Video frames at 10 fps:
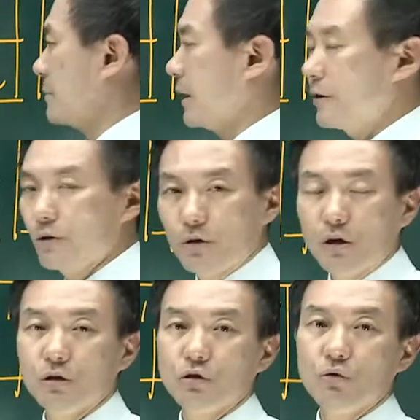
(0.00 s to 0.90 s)

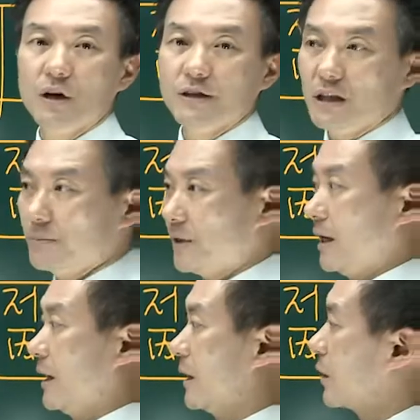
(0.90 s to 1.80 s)
말소를 청구할 수
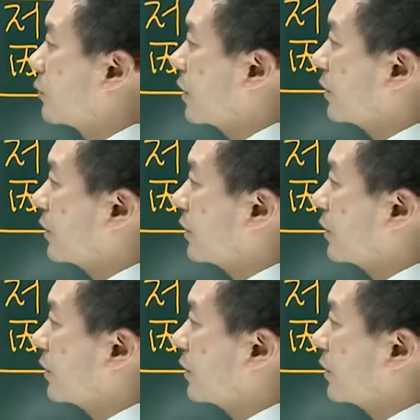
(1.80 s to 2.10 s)
있습니다. 왜